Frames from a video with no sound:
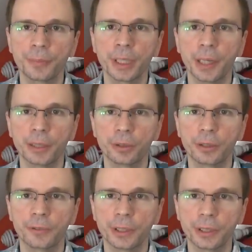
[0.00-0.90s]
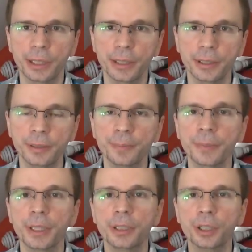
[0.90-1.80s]
analogowe triggery
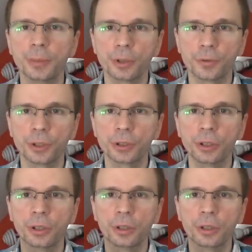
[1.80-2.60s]
i żeby to wszystko